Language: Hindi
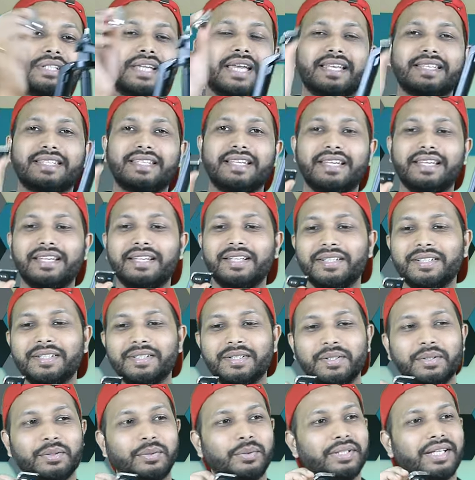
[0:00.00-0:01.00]
कुछ ऐसा
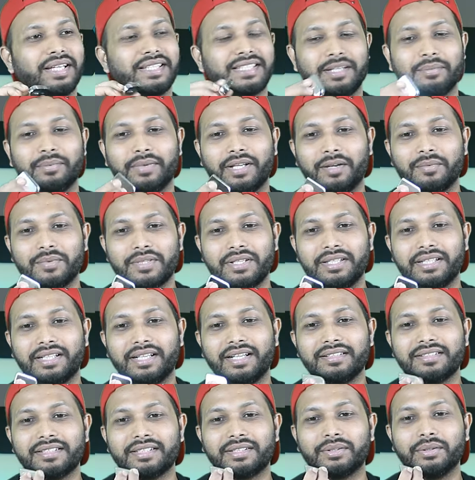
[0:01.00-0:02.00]
है तो यहाँ से आप आराम
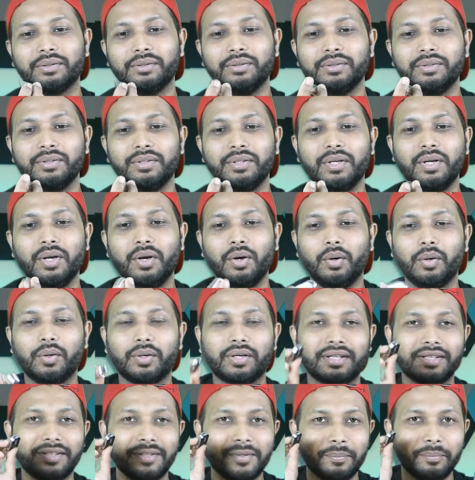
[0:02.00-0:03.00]
से निकाल सकते हो
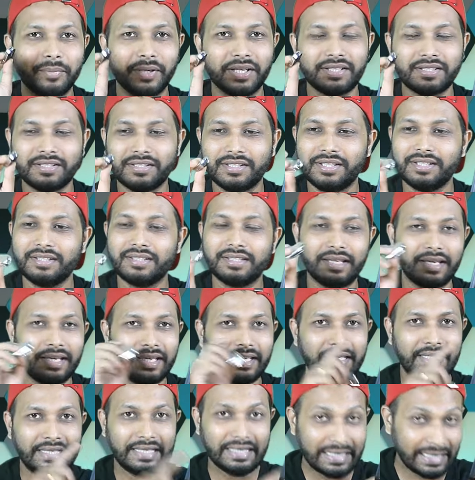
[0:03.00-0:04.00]
और बेस्ट
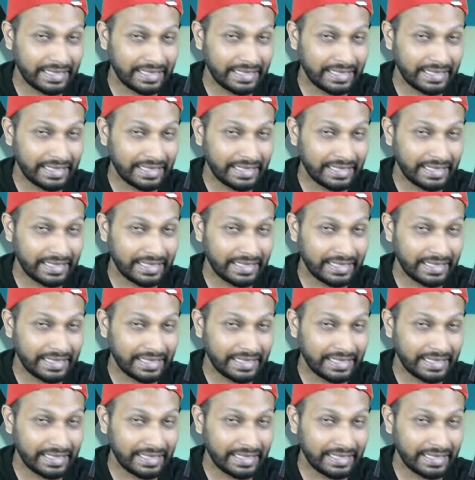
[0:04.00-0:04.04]
चीज़